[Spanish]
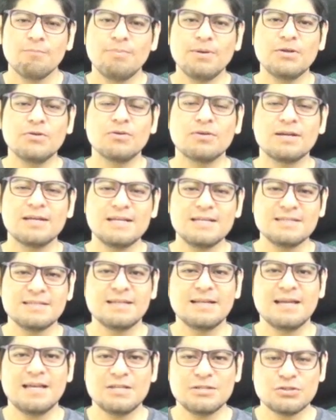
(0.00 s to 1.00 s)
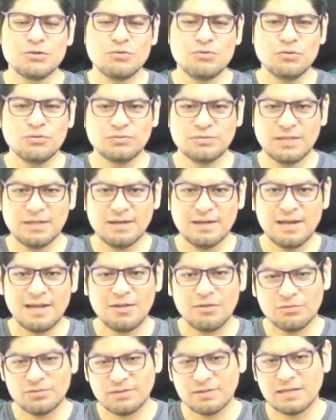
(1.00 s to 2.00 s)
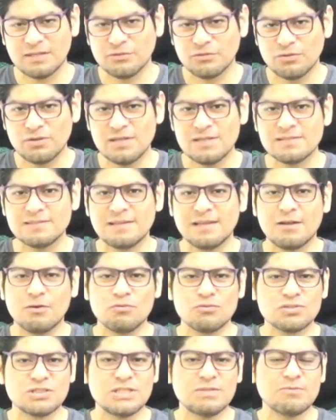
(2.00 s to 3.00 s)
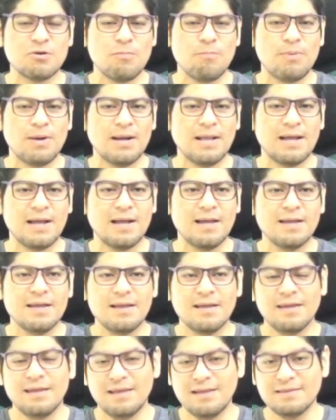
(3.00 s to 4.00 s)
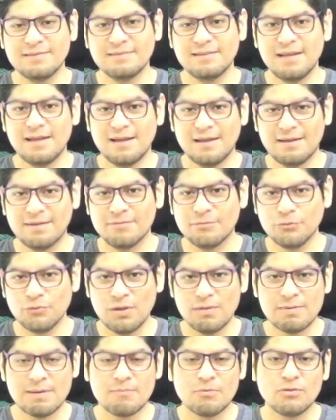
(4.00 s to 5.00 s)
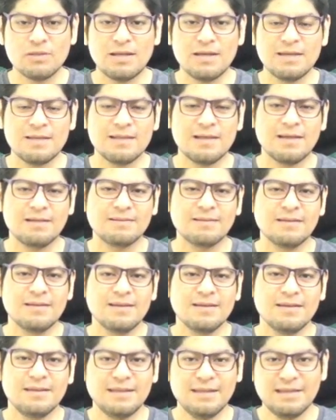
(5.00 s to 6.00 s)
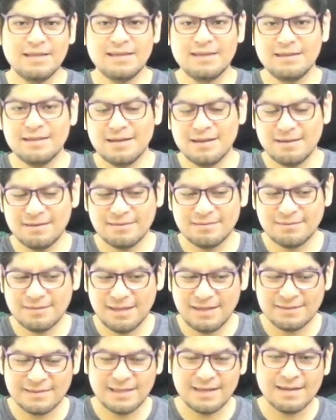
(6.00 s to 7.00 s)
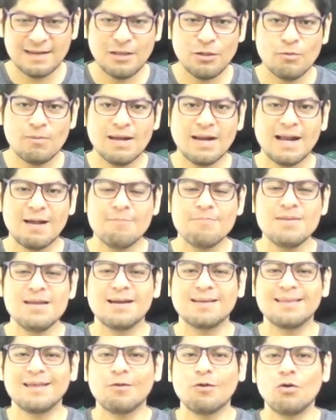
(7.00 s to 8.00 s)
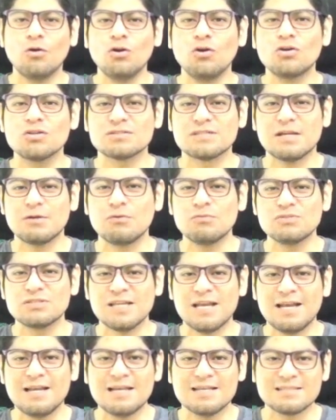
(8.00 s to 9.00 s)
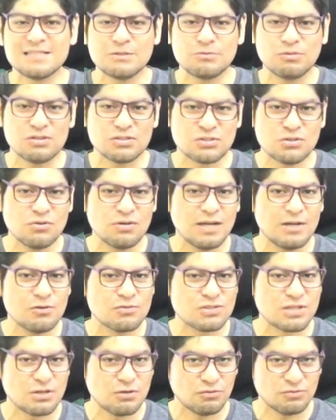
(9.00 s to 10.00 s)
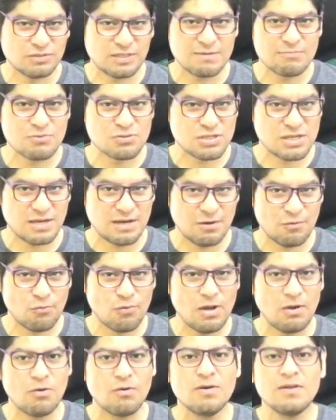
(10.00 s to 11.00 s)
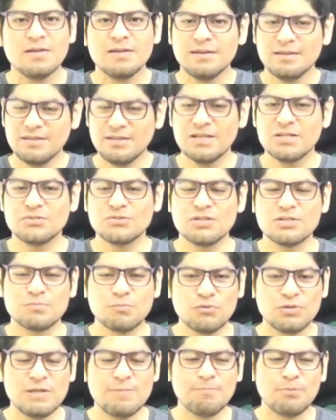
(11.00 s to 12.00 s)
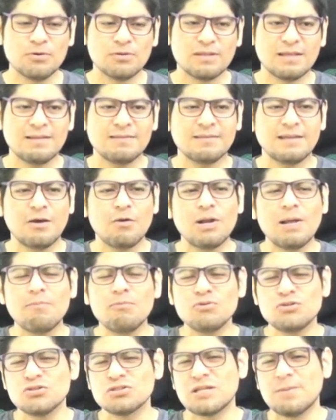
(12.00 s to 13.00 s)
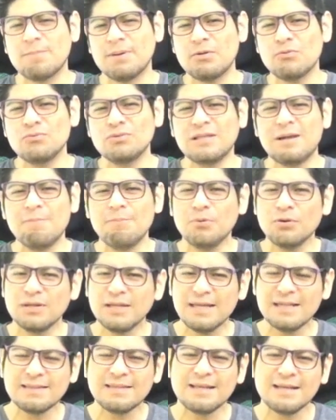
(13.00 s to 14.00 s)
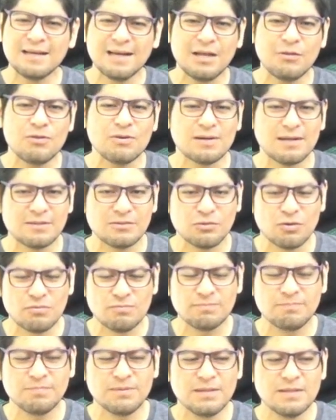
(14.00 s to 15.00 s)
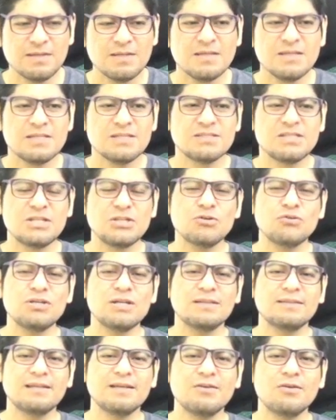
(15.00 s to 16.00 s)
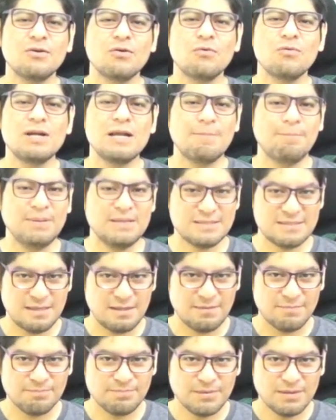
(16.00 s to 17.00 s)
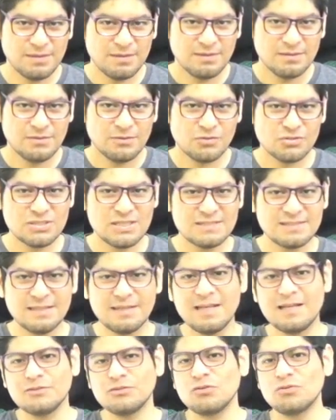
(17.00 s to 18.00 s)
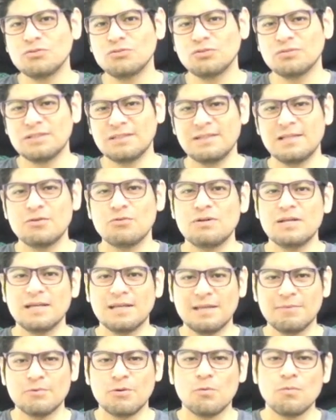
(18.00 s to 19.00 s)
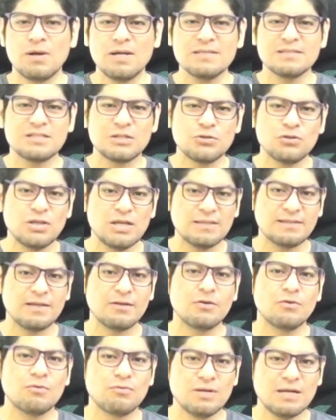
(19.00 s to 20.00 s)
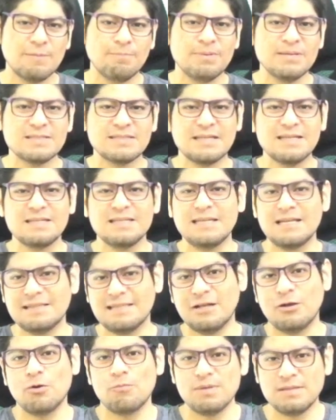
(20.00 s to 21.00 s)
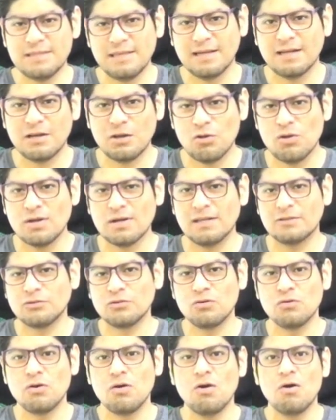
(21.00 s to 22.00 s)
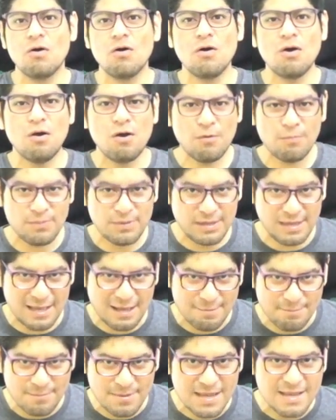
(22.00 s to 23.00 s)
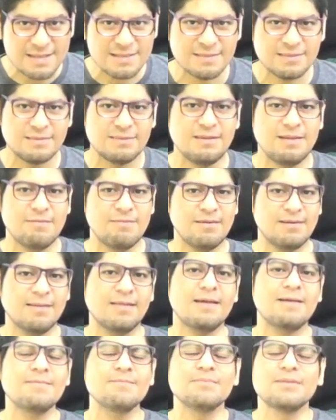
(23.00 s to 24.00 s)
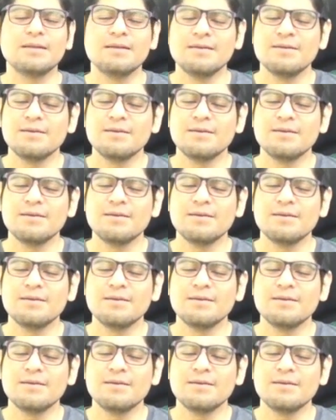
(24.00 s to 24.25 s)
Pero Razer ha hecho unos teclados y ratones exclusivos para esta nueva modalidad y el, teclado va a cambiar de color según sea la situación que nos encontremos en el juego y eso es muy importante. Ahora muchos se preguntan por qué teclado y ratón si yo ya tengo una PC. O sea, sería tonto tener una Xbox One si yo ya tengo una PC y ya tengo mi teclado y ratón. Obviamente, ¿verdad?